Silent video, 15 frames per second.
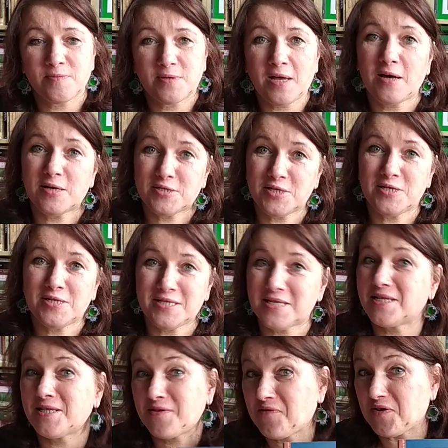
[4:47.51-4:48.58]
Ta dzielnica
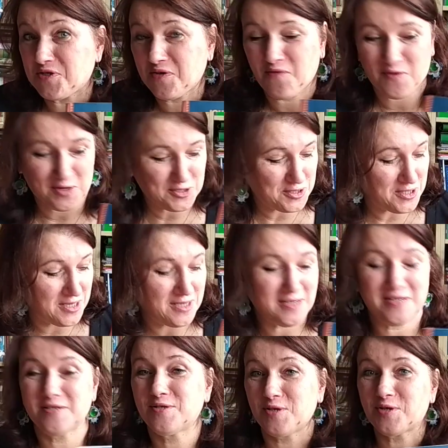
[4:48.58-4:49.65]
nazywa się właśnie
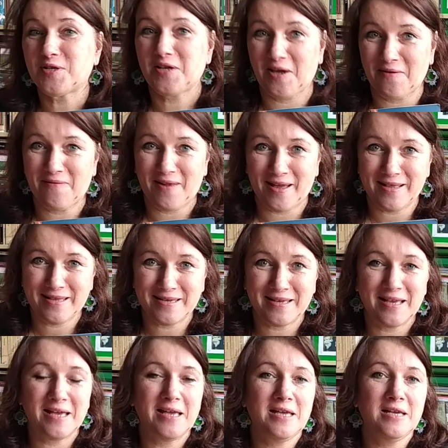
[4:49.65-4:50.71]
Tortilla Flat.
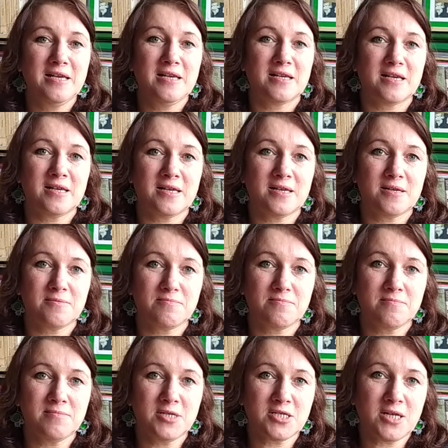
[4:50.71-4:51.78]

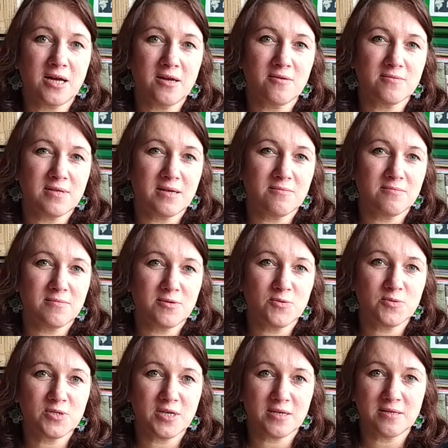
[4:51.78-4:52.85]
Mieszkają tam
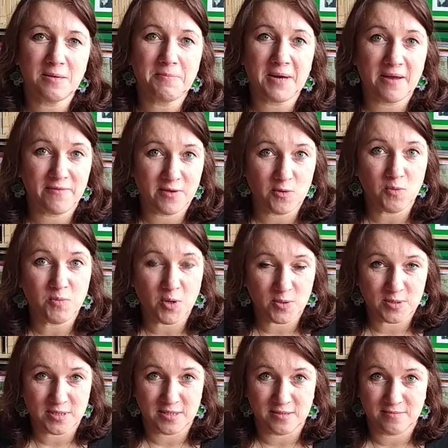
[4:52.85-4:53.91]
ludzie naprawdę
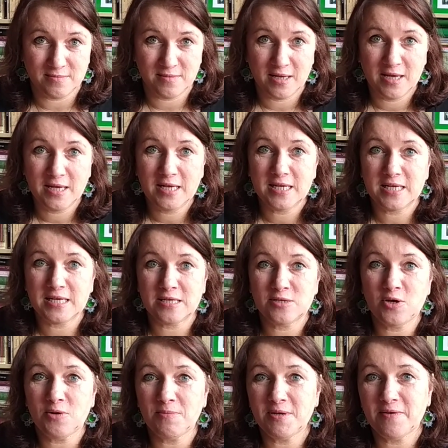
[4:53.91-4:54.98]
ubodzy. E,
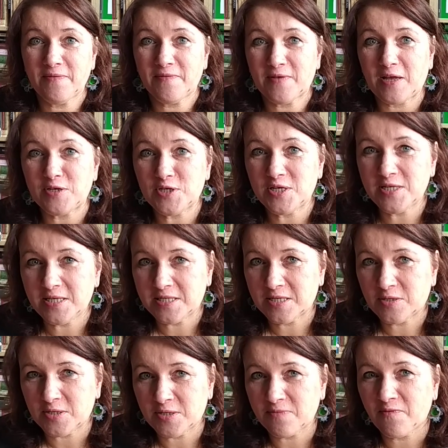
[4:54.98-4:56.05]
domy w tej
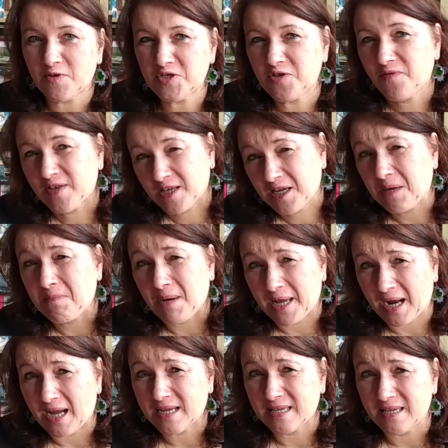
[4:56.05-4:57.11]
dzielnicy to są właściwie takie
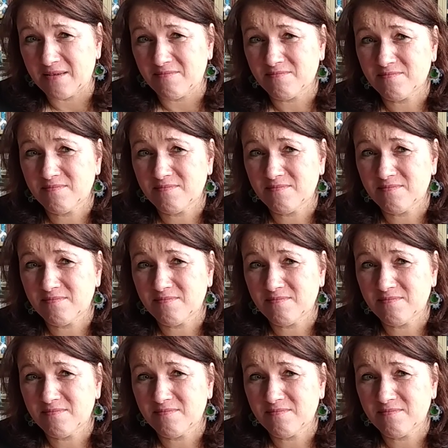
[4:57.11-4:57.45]
baraki.